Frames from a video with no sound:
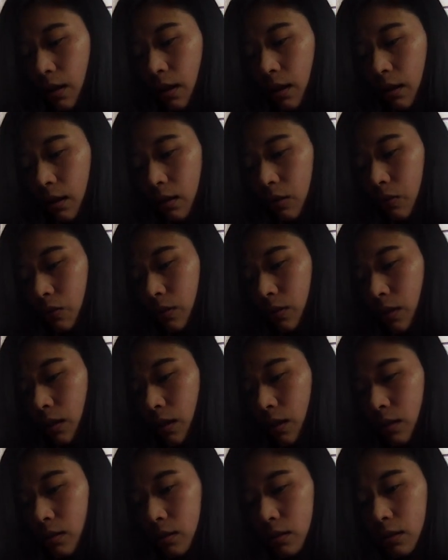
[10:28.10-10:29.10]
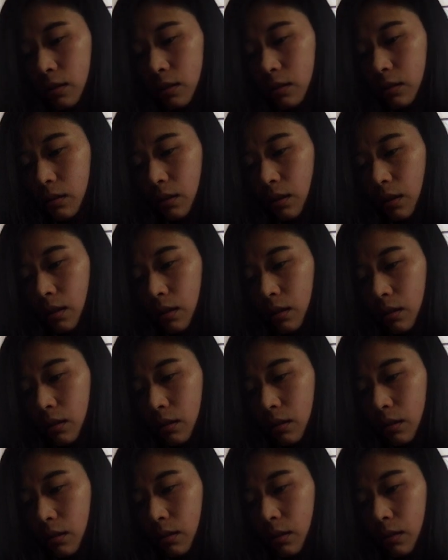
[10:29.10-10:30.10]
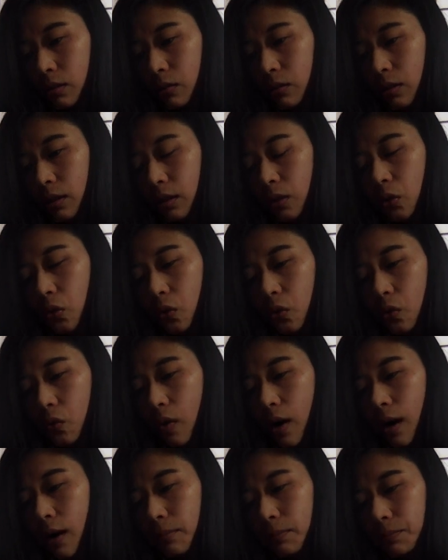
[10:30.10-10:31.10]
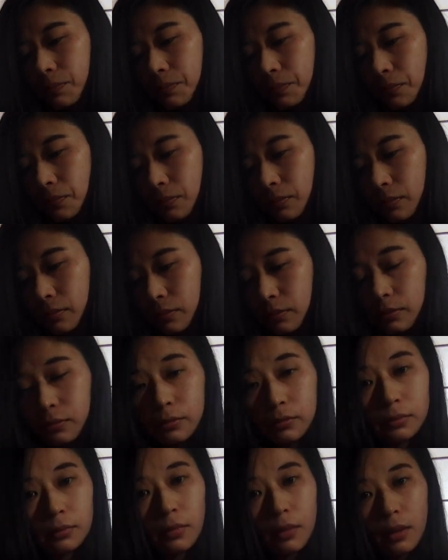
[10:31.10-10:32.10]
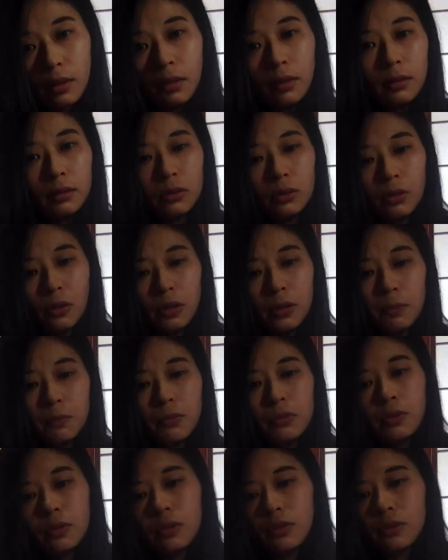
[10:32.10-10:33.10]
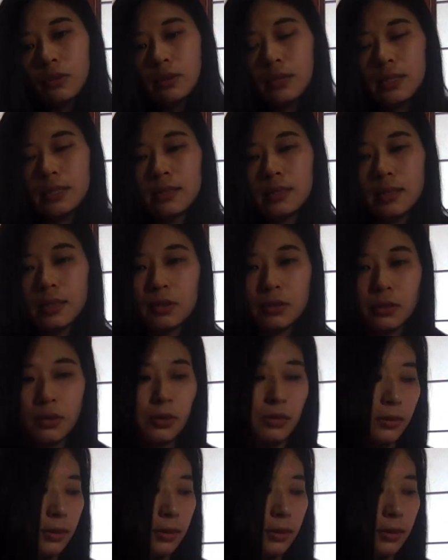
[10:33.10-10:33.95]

はい、こんな感じですね。なので今日は、トイプードルの維持費どの